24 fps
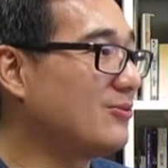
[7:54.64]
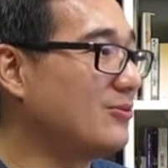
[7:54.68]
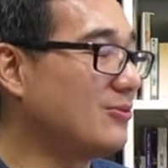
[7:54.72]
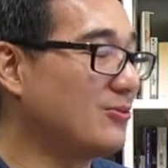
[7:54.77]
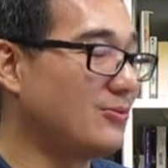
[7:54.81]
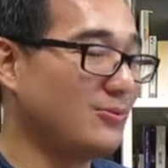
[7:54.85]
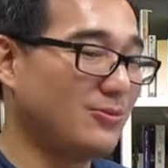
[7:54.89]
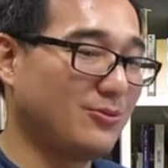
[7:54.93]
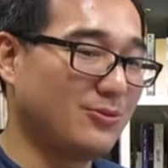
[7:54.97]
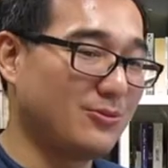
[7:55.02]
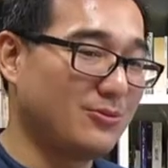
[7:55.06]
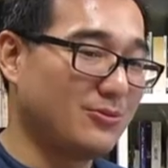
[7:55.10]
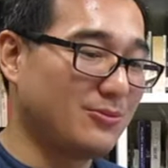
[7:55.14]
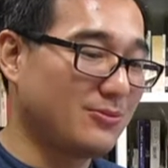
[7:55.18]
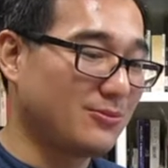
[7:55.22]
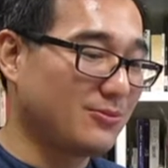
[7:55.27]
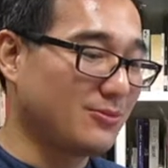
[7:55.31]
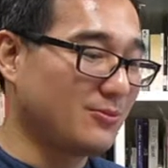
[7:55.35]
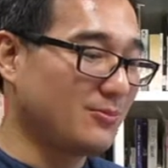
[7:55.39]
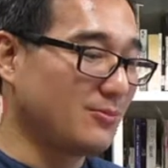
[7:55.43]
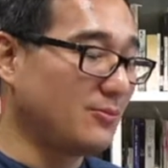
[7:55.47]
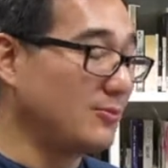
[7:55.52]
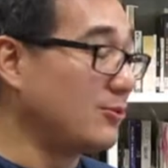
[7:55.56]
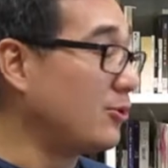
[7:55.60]
我
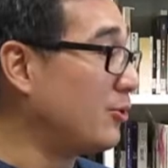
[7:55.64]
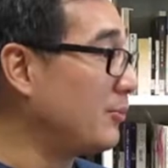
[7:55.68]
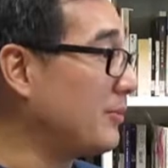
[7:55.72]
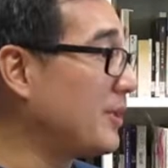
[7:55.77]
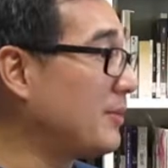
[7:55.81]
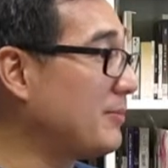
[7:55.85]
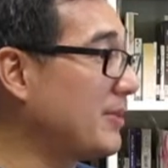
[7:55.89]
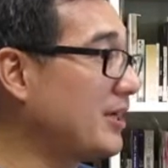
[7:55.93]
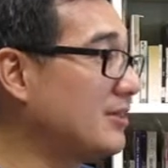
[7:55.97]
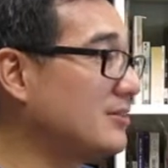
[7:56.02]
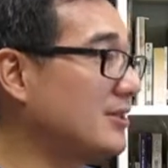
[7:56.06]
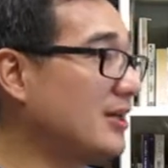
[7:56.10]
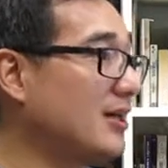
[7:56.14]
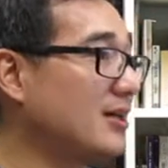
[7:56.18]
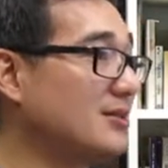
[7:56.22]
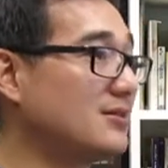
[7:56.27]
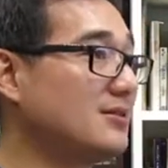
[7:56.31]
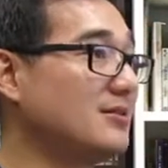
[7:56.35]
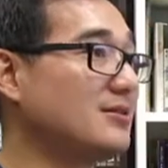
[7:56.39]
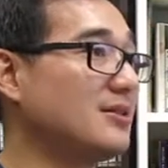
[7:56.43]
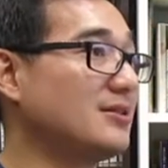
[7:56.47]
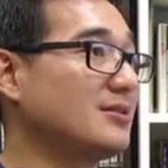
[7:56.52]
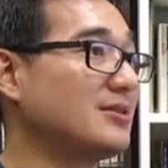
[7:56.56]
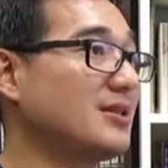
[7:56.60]
我我妈妈她
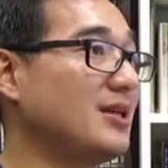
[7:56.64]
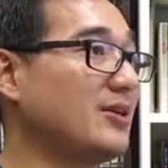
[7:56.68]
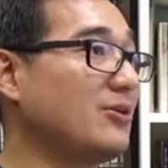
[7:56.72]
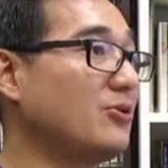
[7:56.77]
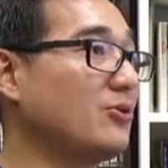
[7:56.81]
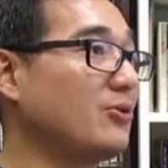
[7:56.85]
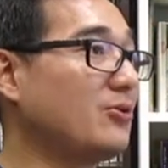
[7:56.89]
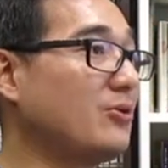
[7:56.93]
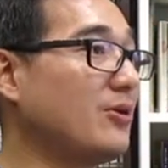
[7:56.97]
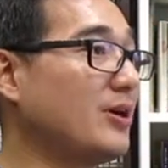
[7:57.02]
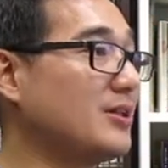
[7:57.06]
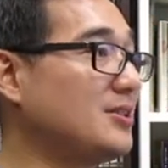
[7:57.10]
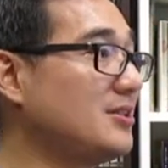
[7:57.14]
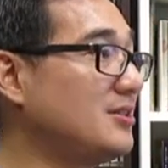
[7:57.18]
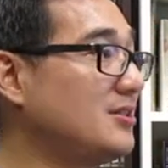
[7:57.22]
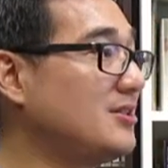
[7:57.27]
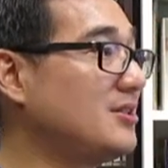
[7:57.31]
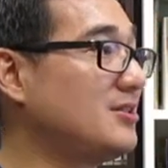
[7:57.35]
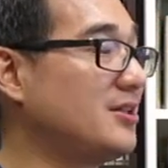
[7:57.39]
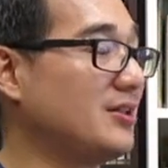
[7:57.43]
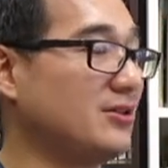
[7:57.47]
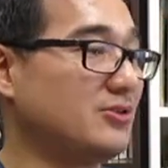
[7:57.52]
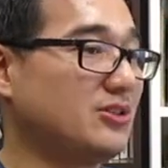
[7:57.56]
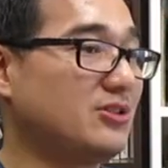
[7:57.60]
之前在用会计系
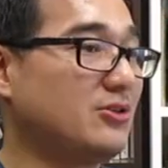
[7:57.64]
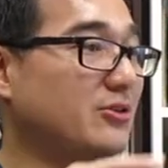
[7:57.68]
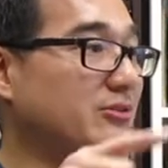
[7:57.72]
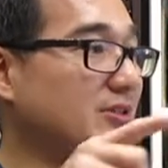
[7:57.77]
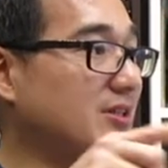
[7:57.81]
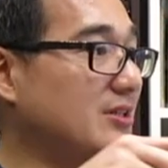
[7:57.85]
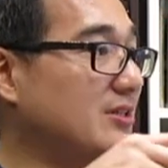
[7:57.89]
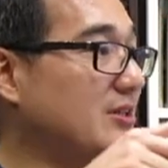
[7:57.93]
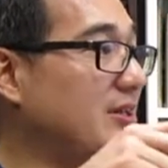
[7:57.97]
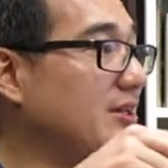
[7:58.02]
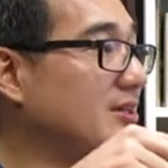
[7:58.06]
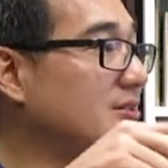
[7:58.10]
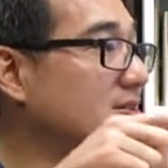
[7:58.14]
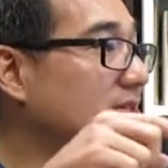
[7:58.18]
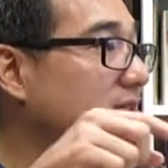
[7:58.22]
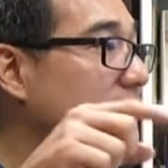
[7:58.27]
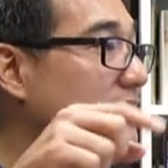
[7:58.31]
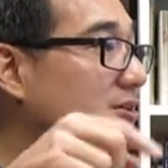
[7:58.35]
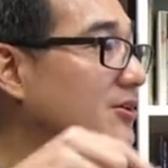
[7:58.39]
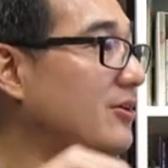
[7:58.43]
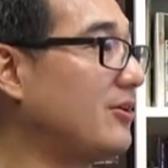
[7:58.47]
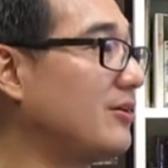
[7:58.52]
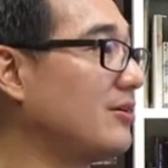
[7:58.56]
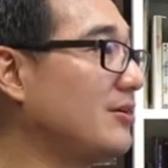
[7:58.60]
统是用倚天
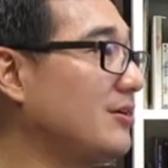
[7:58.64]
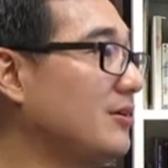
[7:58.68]
系统。